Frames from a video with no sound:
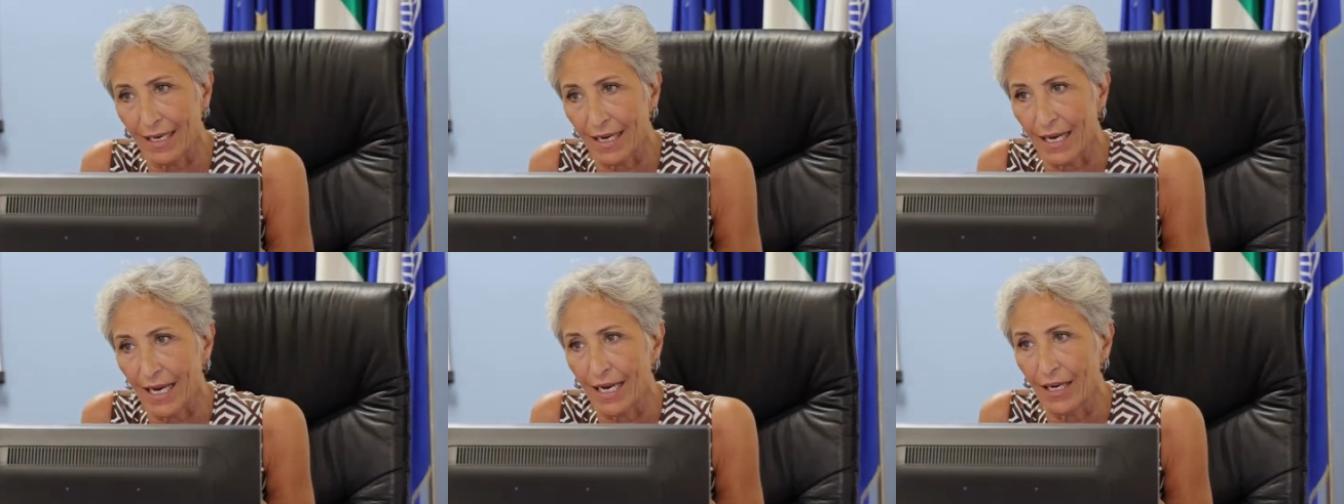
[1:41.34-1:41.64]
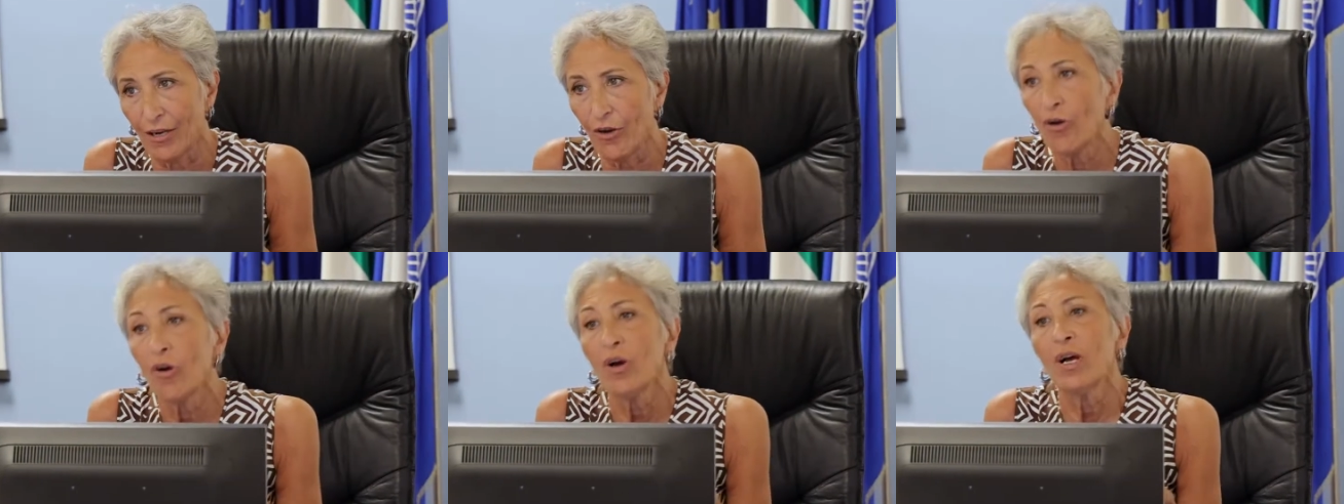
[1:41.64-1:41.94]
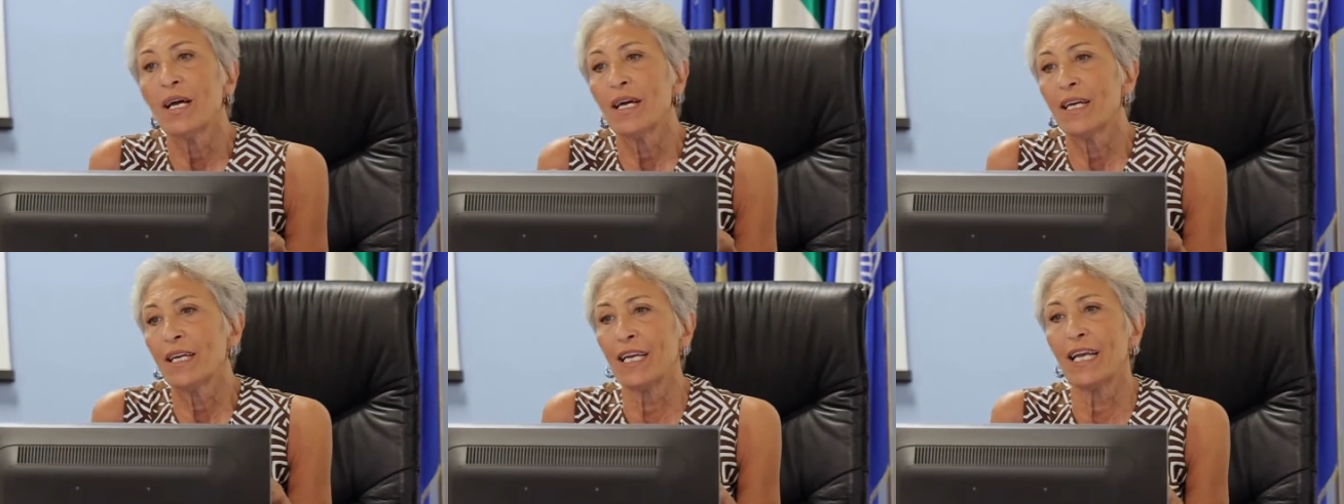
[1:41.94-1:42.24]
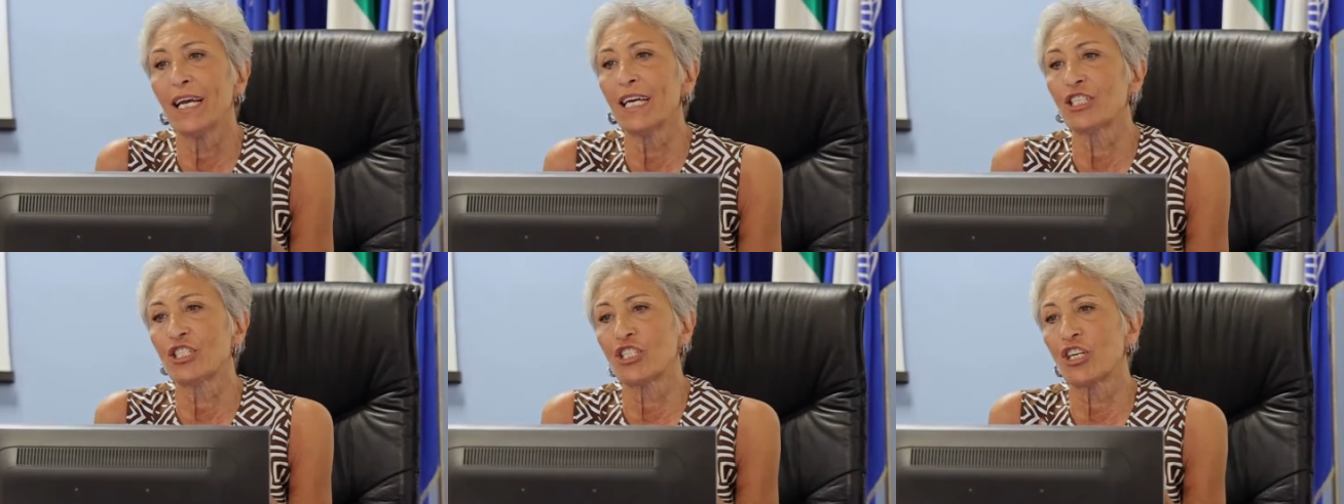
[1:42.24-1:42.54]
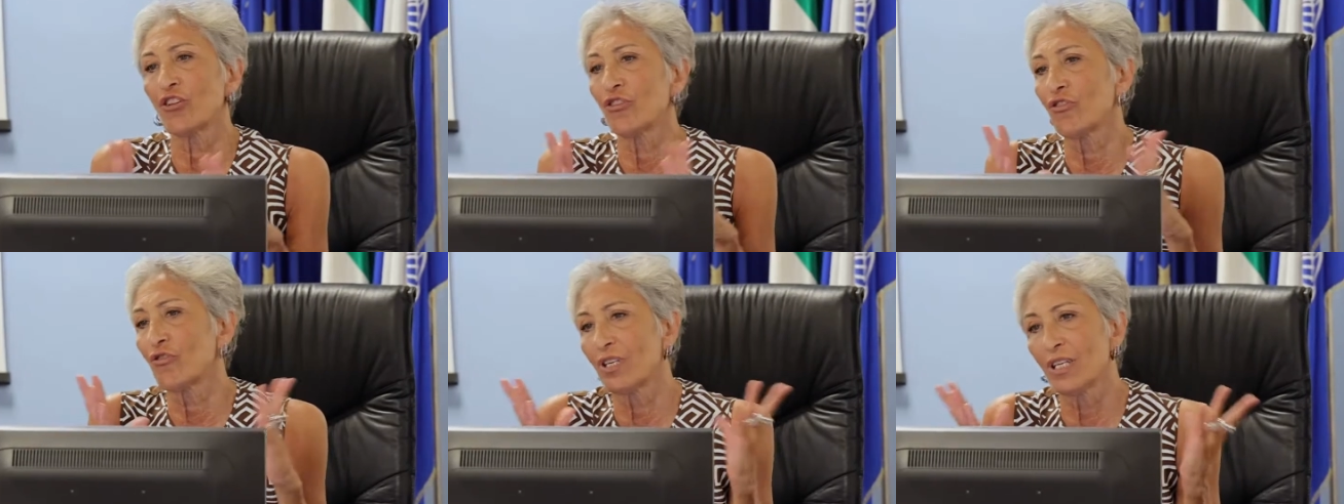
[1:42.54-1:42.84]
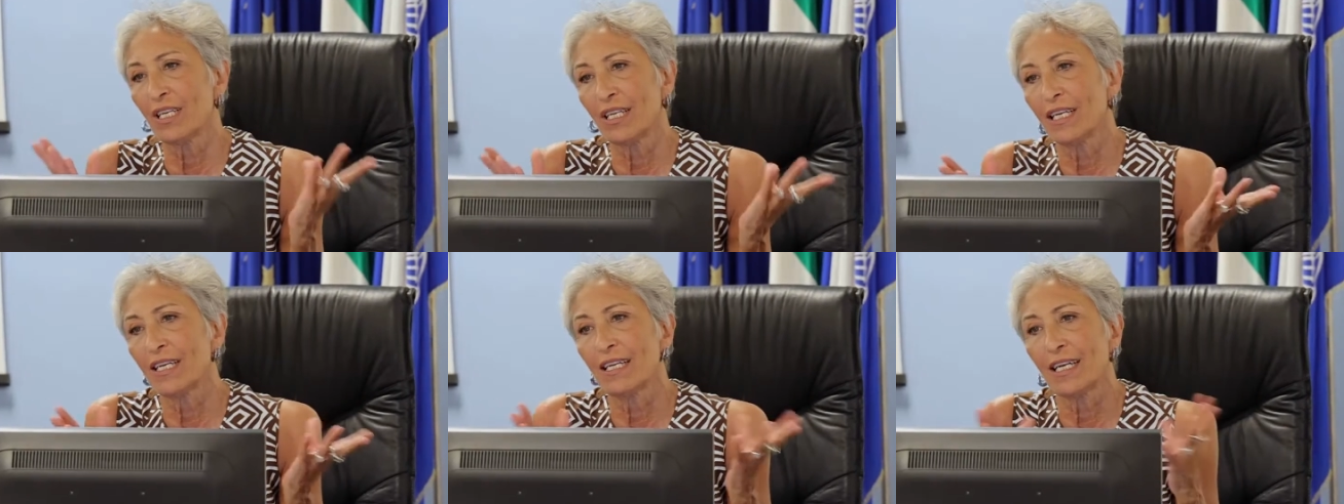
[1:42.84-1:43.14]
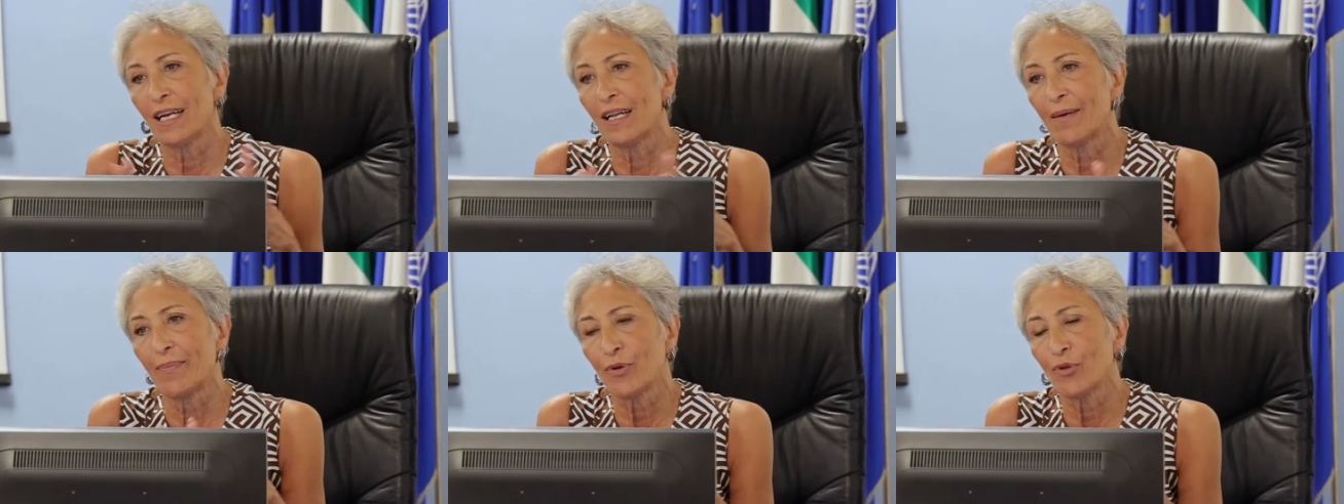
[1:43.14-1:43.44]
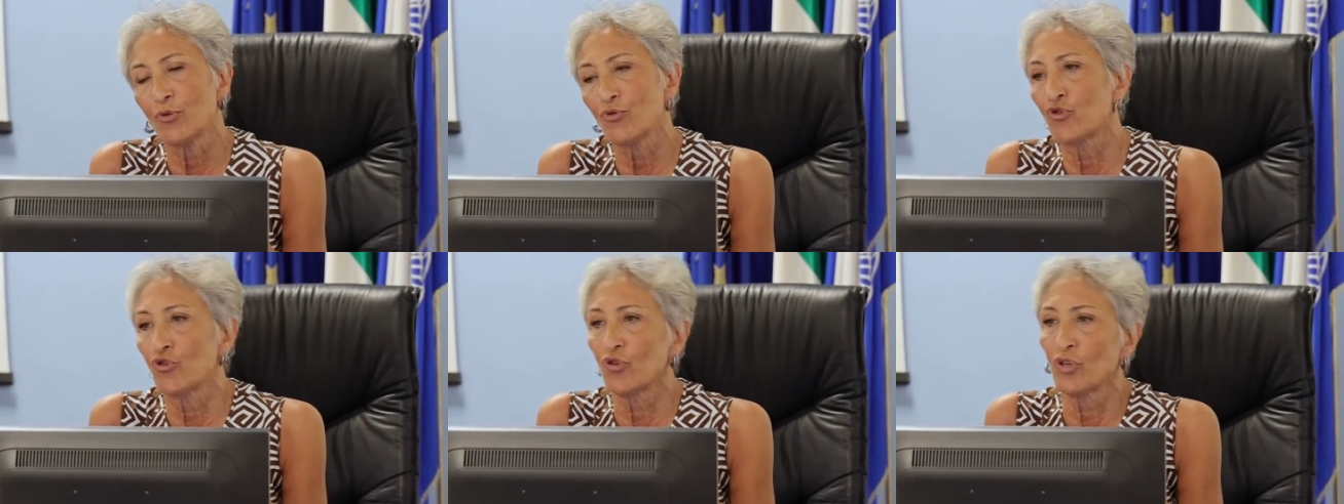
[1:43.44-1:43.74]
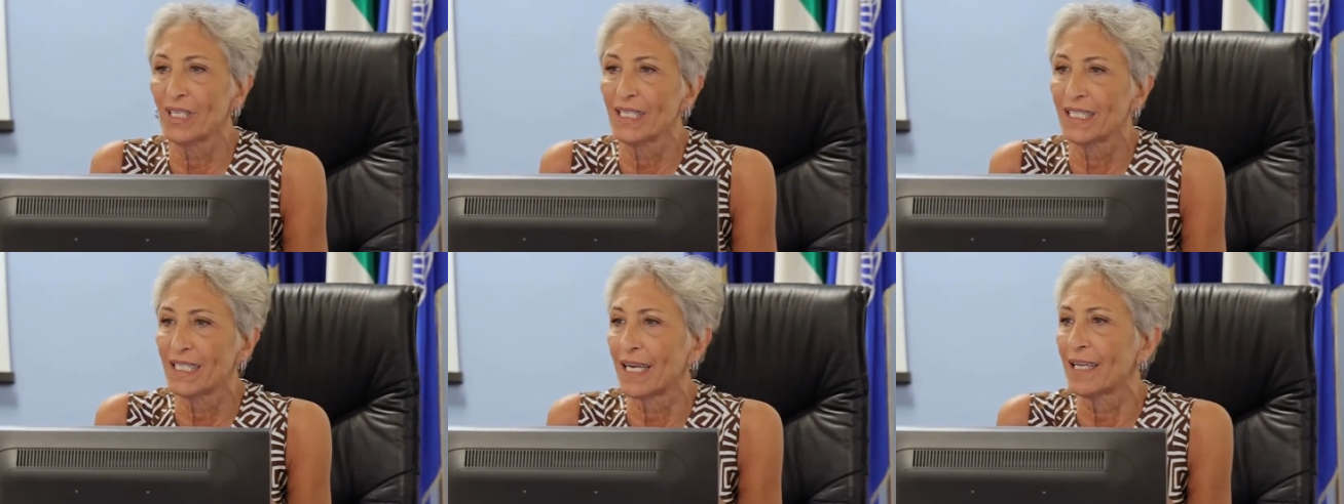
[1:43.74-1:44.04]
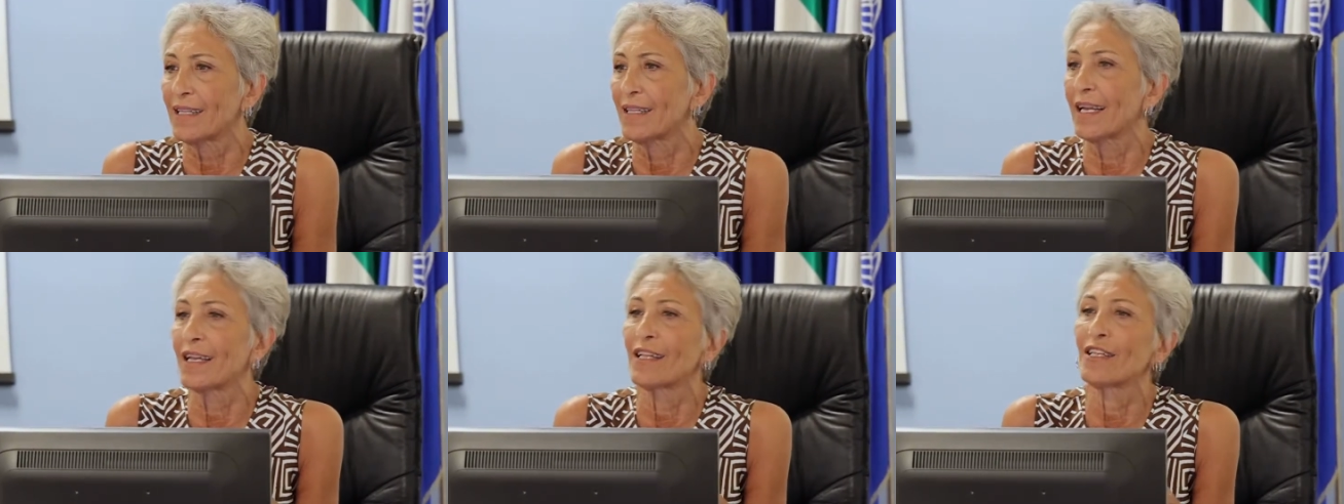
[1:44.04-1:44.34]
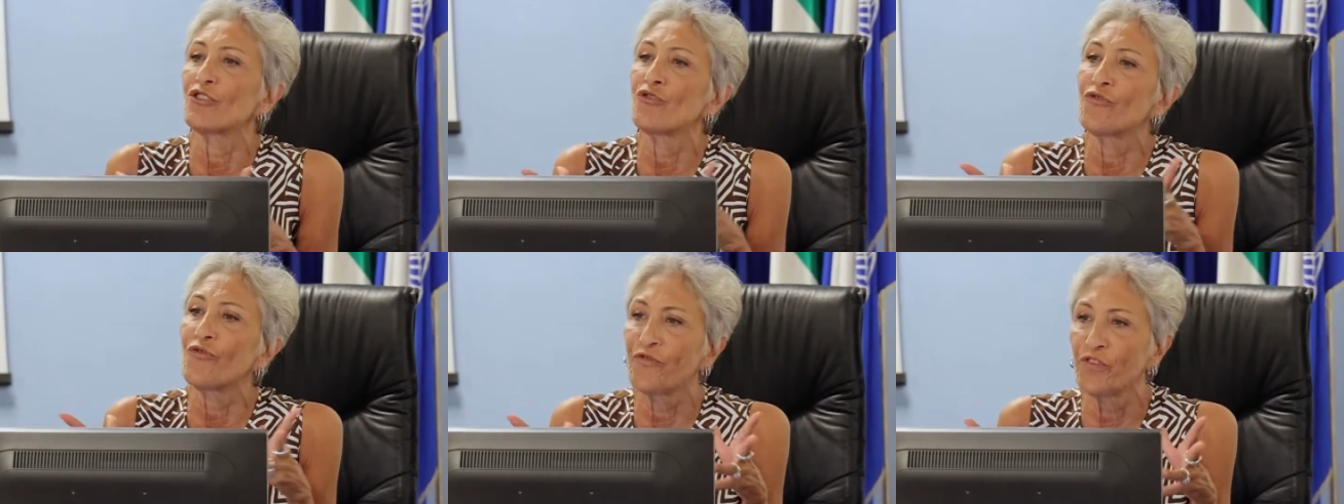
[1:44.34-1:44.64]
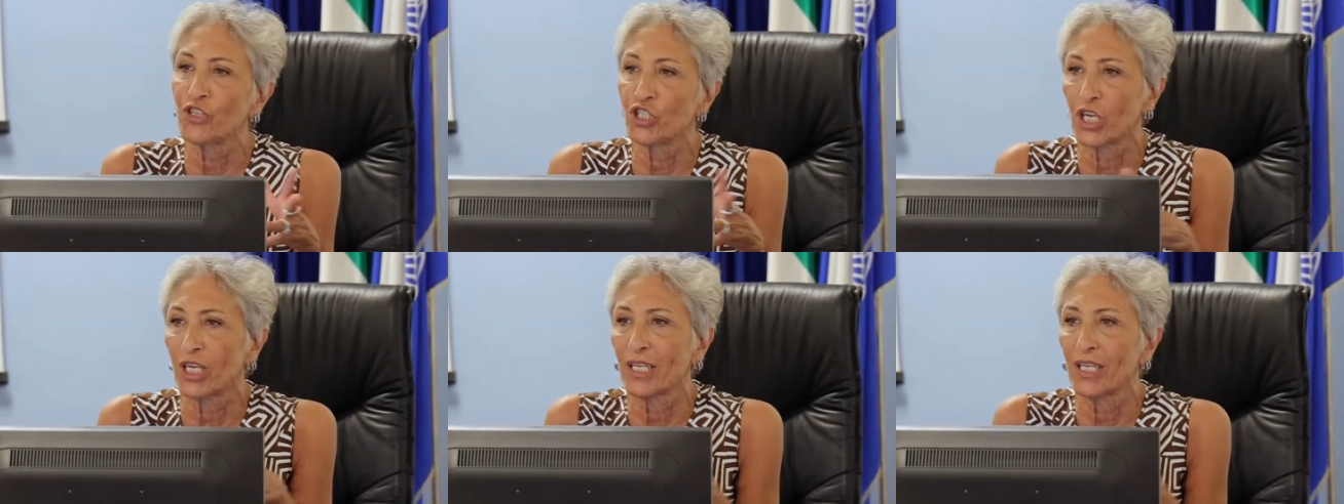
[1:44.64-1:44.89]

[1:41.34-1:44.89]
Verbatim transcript: già uscito il bando e di prossima uscita quello della